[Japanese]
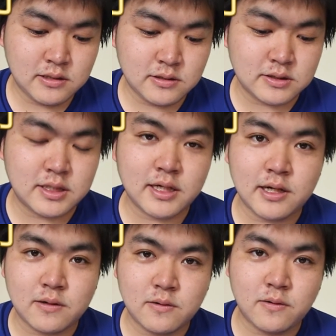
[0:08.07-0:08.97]
そして
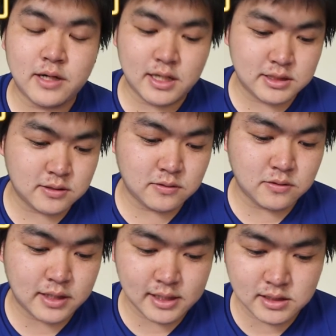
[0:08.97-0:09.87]
学校や仕
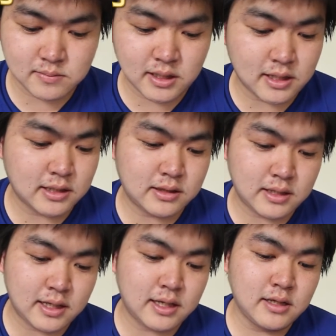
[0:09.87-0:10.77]
事が休みになっ
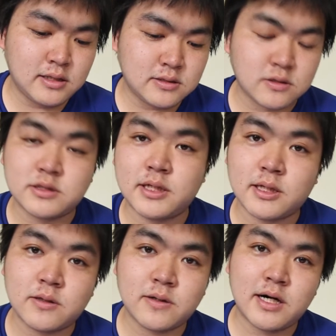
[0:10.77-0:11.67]
て少し
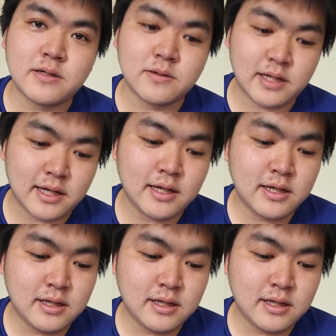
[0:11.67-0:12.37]
連休があるので、